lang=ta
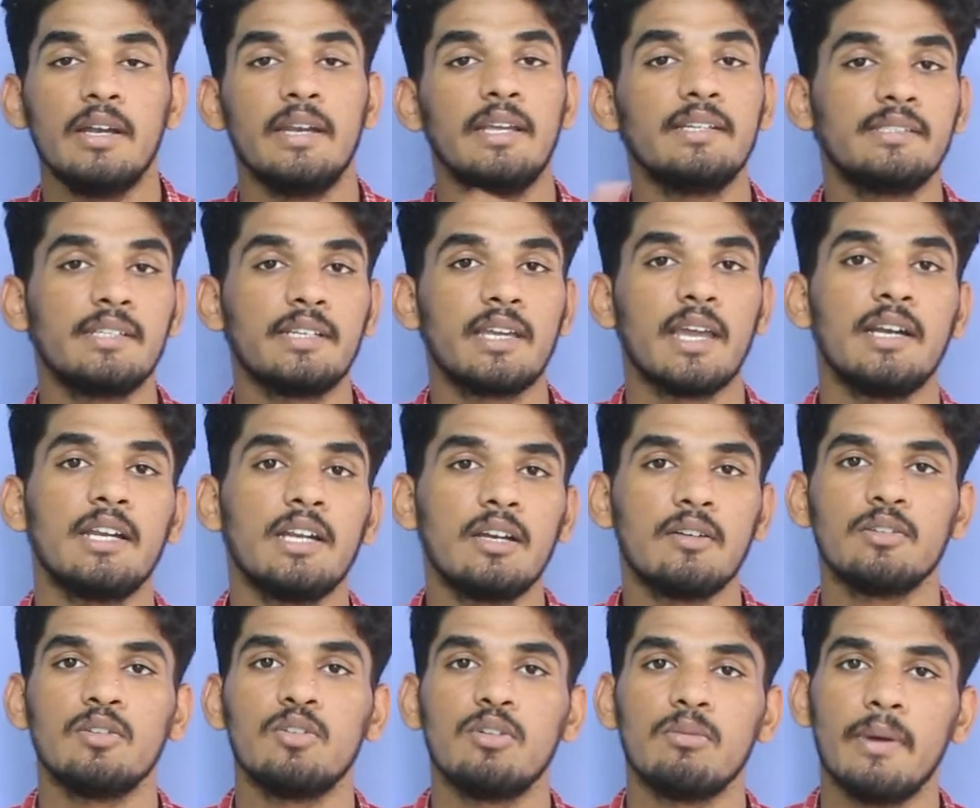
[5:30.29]
நெக்ஸ்ட் கேண்டில்
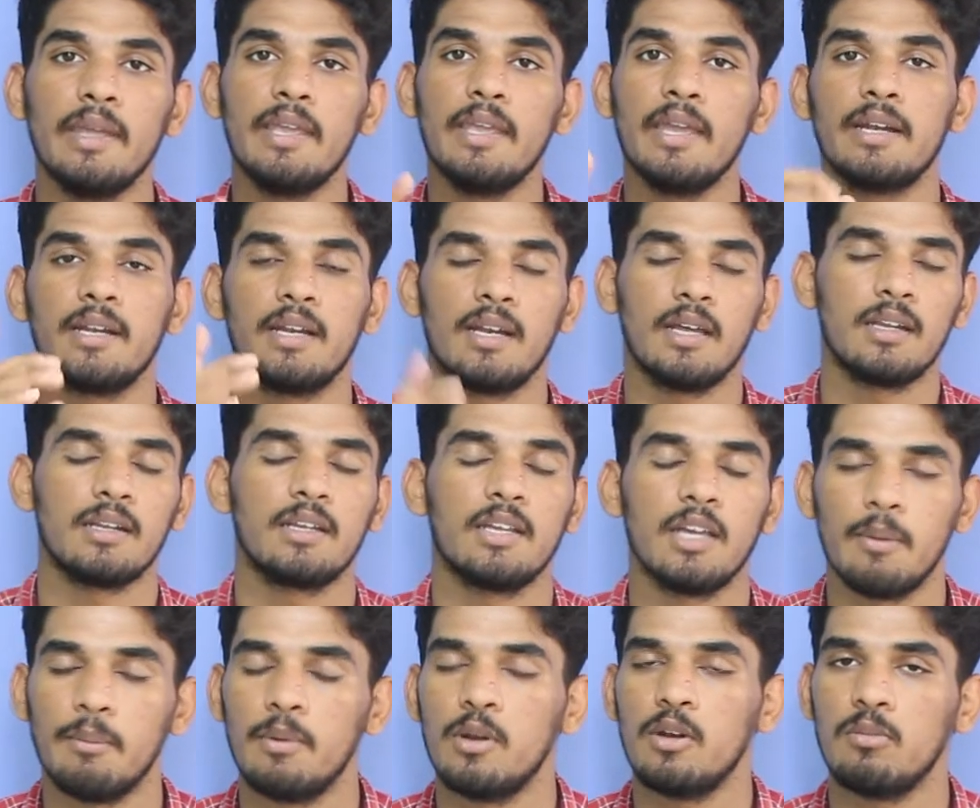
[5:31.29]
வந்து ஒரு பைக் கேண்டிலாக
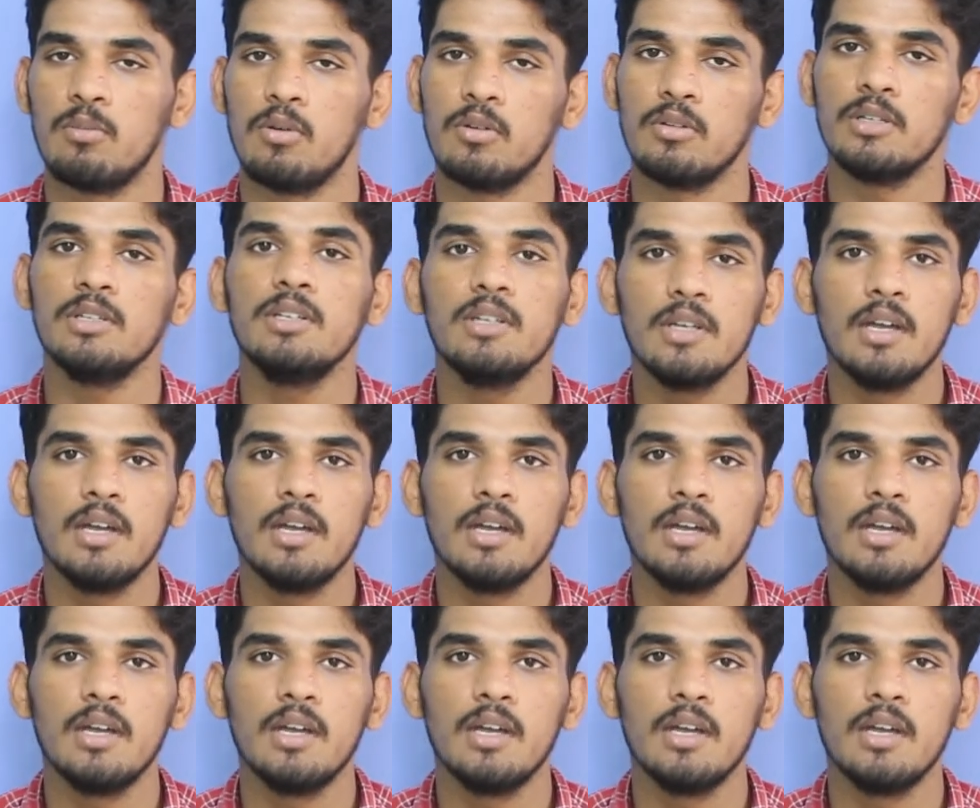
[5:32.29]
இருக்குது அப்படின்னும் போது